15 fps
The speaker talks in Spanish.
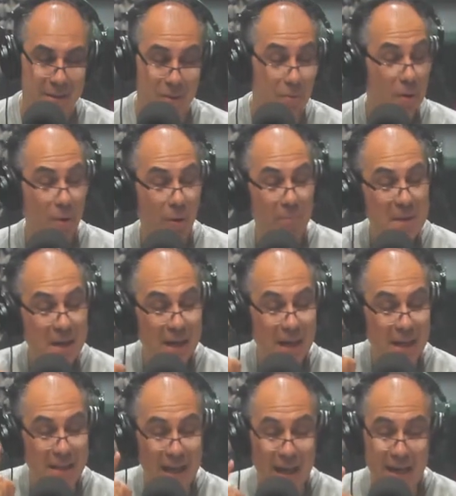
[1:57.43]
Luego
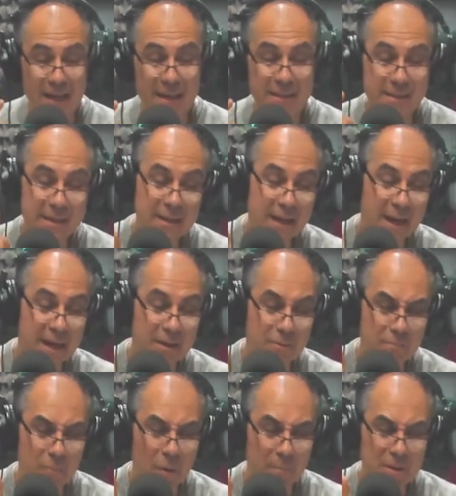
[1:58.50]
migra de la Argentina en
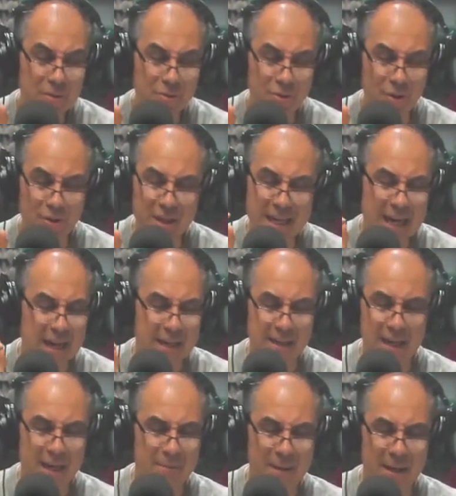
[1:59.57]
un momento de gran
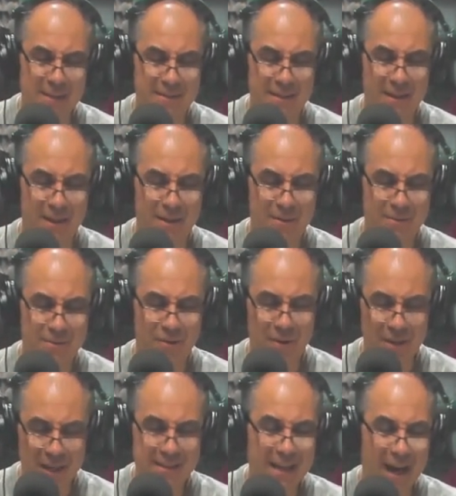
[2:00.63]
relevancia con
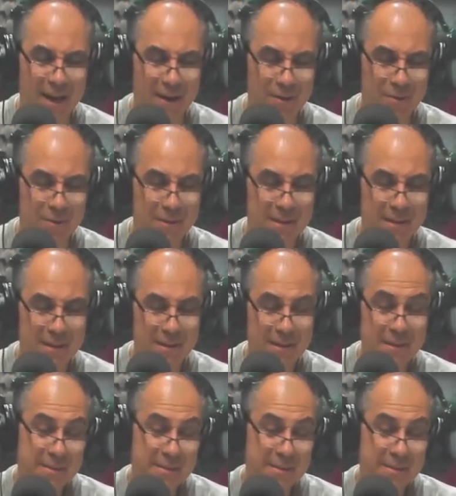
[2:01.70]
el tango y